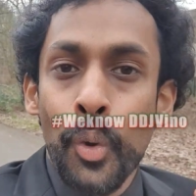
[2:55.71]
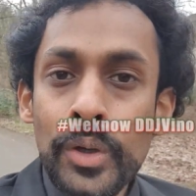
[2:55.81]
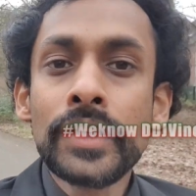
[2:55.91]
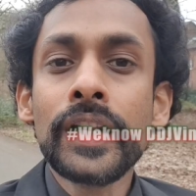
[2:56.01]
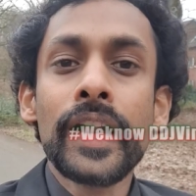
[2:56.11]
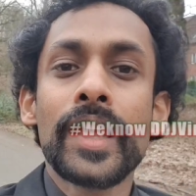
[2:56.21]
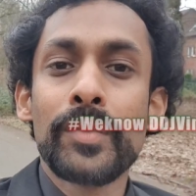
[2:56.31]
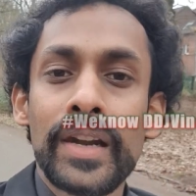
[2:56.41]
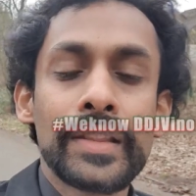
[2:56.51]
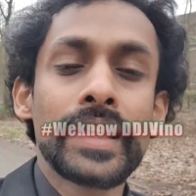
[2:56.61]
ஒன்றரை
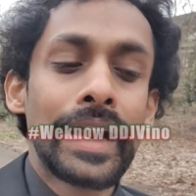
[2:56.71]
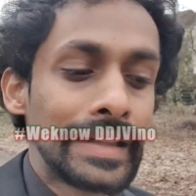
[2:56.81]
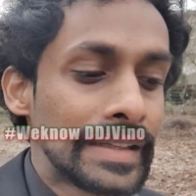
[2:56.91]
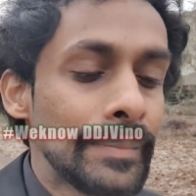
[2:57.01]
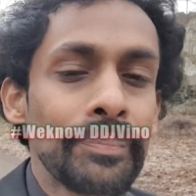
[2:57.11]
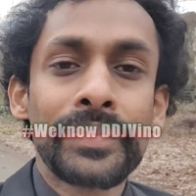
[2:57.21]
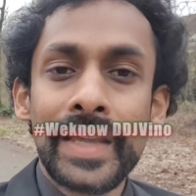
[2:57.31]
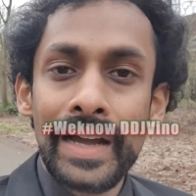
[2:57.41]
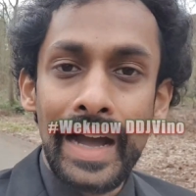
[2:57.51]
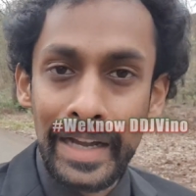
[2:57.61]
ஆழத்தில்
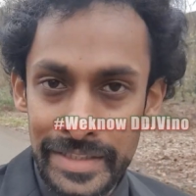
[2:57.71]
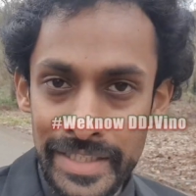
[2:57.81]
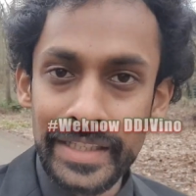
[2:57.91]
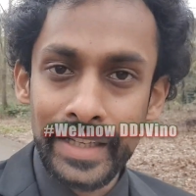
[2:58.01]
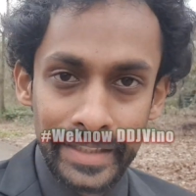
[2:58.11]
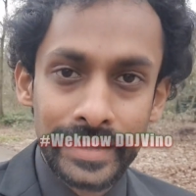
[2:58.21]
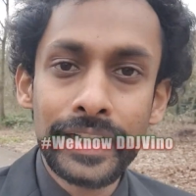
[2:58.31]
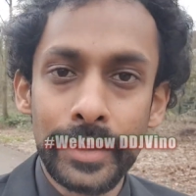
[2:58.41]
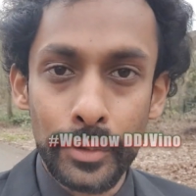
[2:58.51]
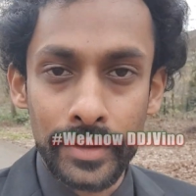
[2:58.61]
ஆர்கிடெக்டிங் அதை
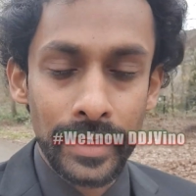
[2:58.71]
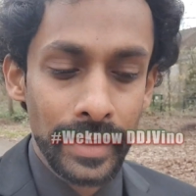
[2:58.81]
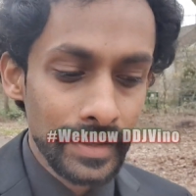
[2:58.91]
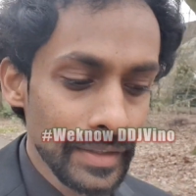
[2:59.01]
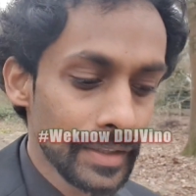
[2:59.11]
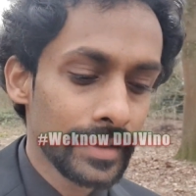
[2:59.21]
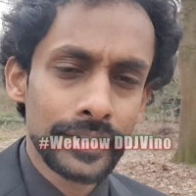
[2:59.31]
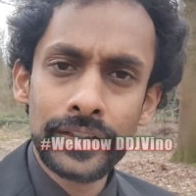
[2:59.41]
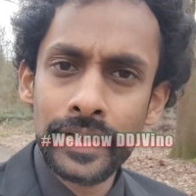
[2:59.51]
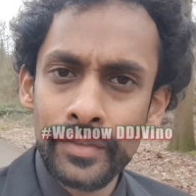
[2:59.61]
கீறி கொடுத்த நான்
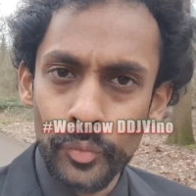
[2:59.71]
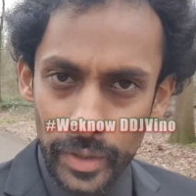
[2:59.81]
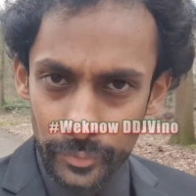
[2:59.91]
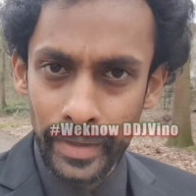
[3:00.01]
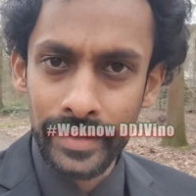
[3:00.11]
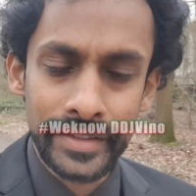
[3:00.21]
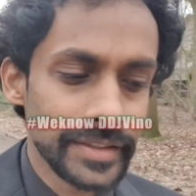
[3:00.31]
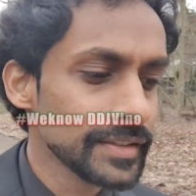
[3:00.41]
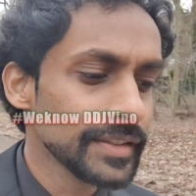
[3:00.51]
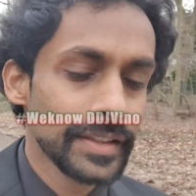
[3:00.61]
வடிவாக
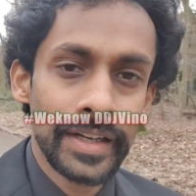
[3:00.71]
இருந்துச்சு